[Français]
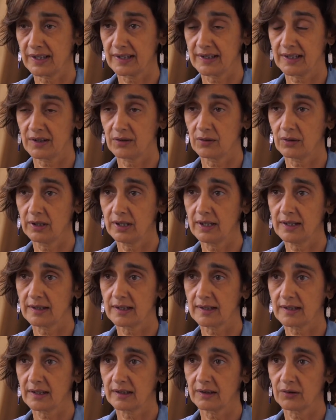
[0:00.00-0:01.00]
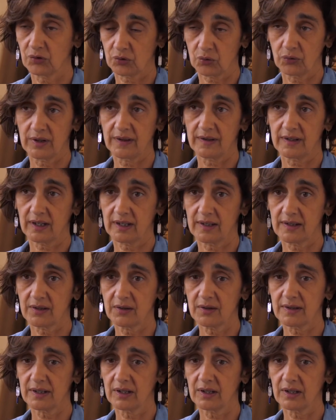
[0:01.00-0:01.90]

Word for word: ces ateliers, c'est ça que je trouve intéressant,